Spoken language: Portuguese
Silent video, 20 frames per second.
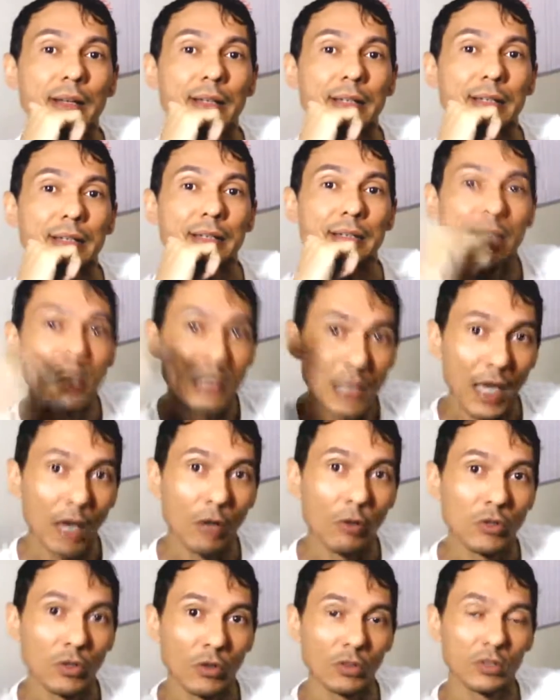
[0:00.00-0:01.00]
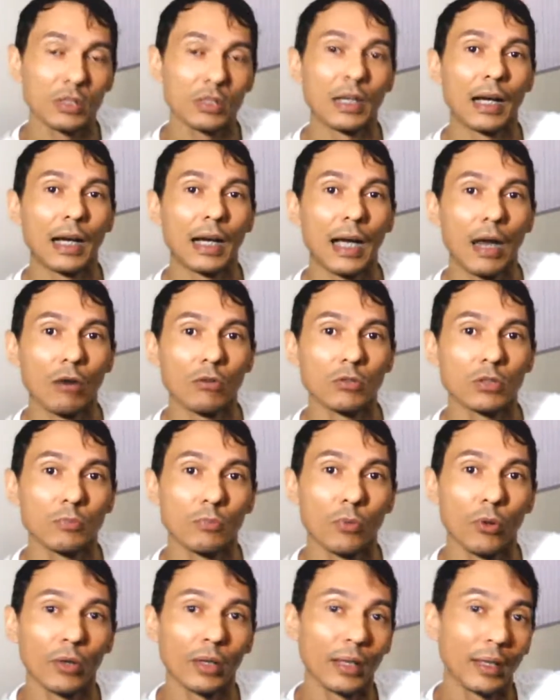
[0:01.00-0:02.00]
de reunião em Hangout,
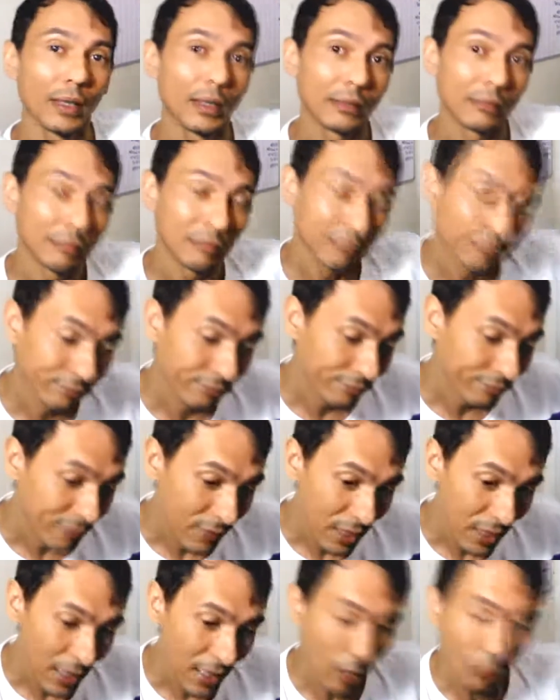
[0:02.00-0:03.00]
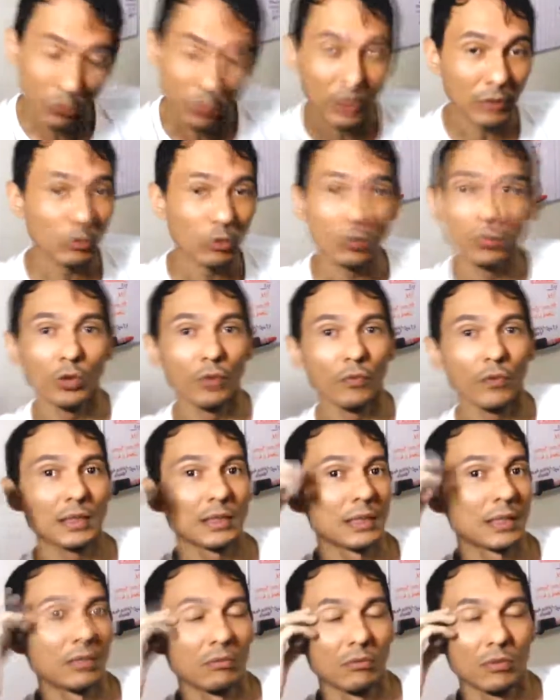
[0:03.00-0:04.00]
porque é o que está todo mundo
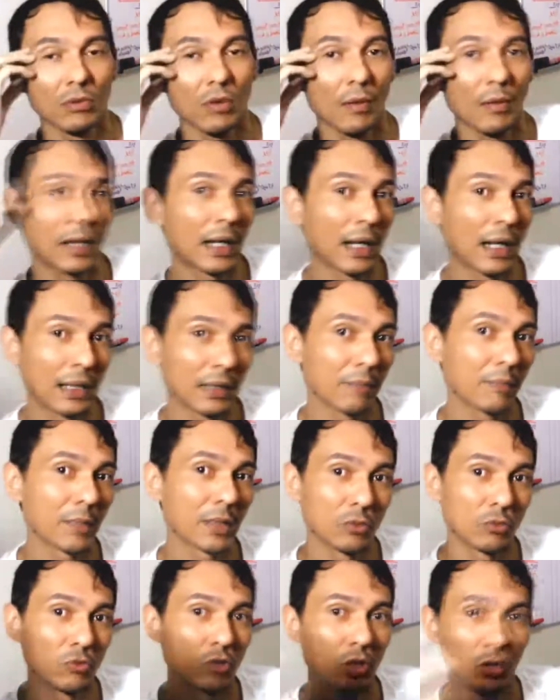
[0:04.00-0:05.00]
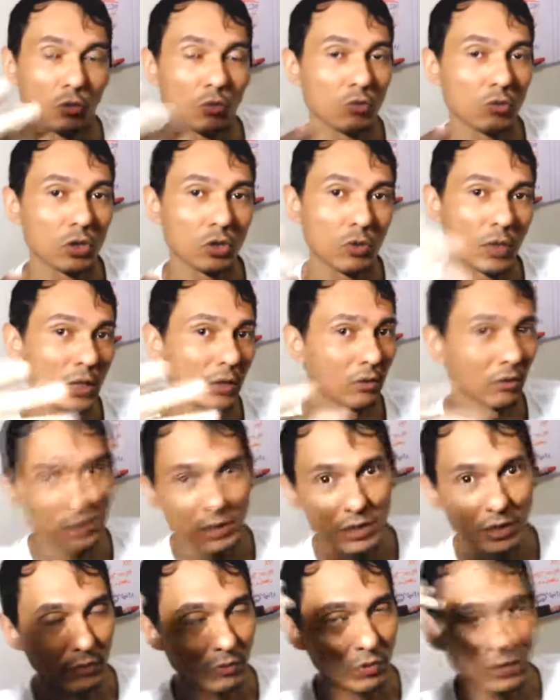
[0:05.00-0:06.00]
fazendo. Então a galera está passando o dia todo nisso aí, então não
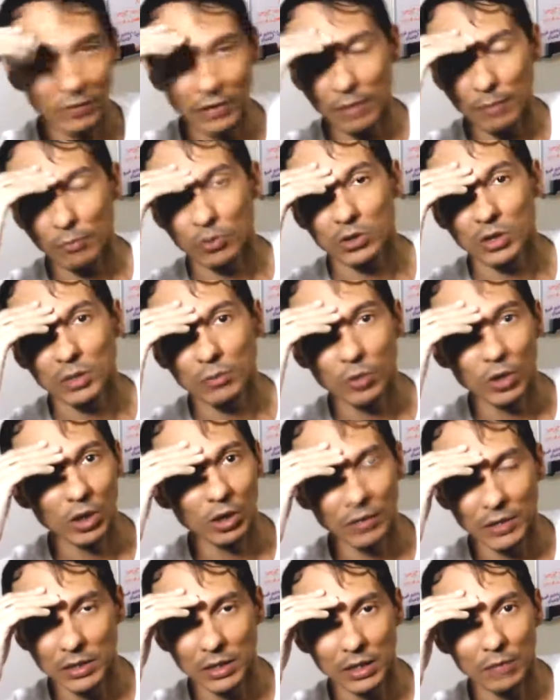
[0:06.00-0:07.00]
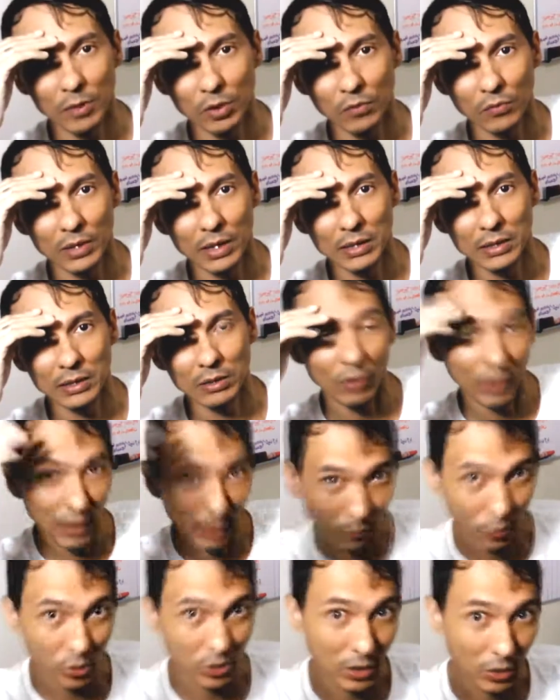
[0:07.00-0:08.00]
adianta você ficar postando porque não vai ser nenhuma novidade não. Quer
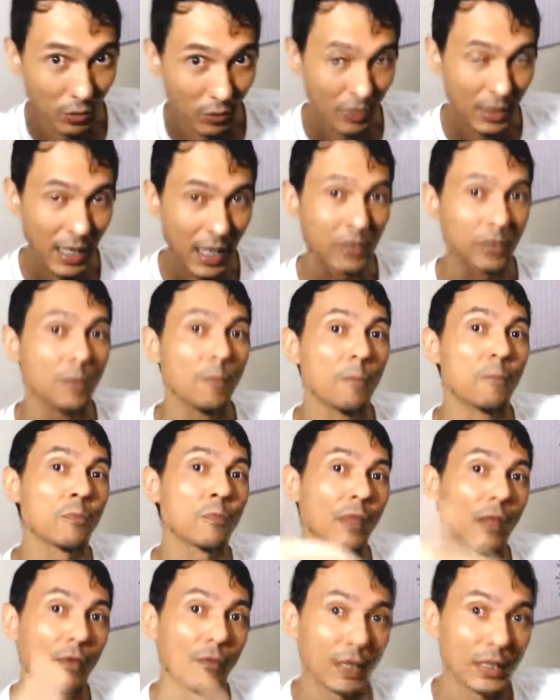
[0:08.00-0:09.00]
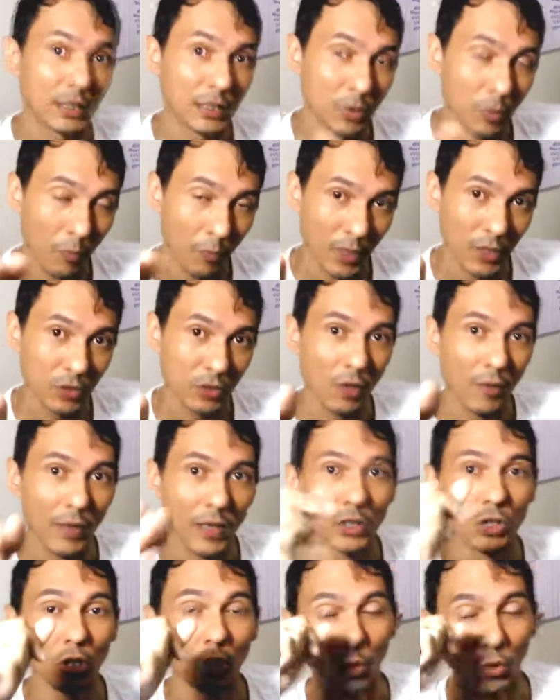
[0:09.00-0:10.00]
postar novidade? Faz que nem um pessoal aí
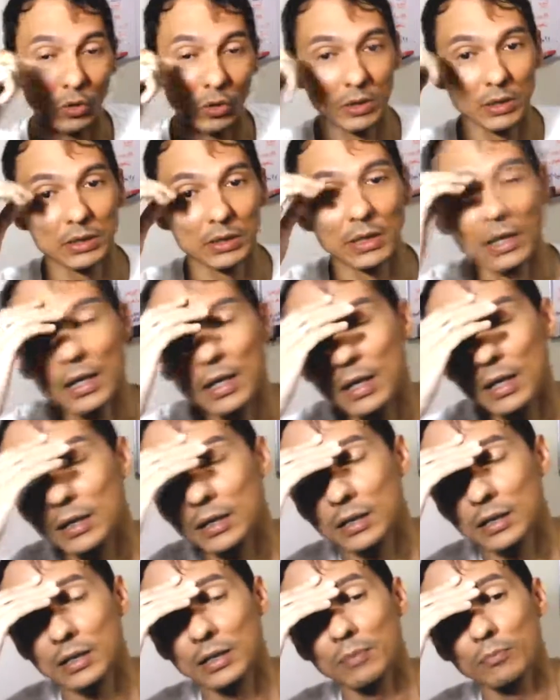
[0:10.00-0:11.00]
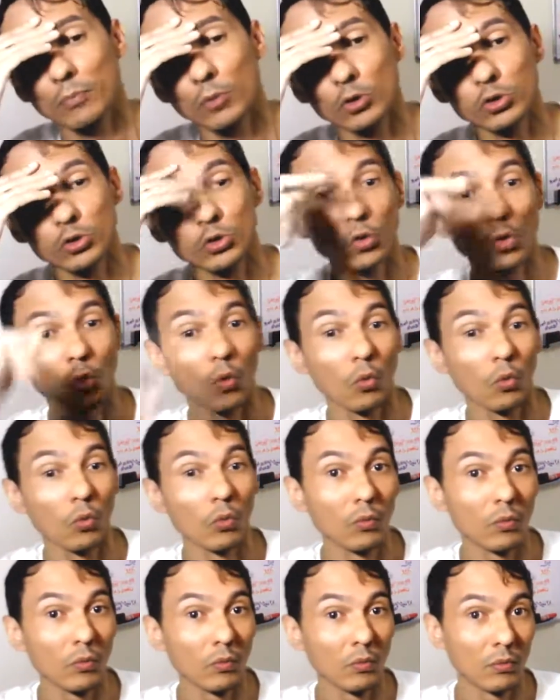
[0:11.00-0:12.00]
de Londres que postou
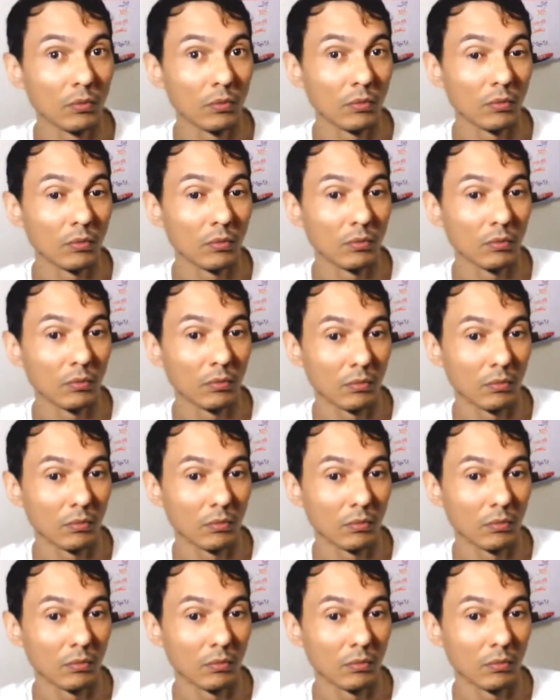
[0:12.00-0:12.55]
um, uma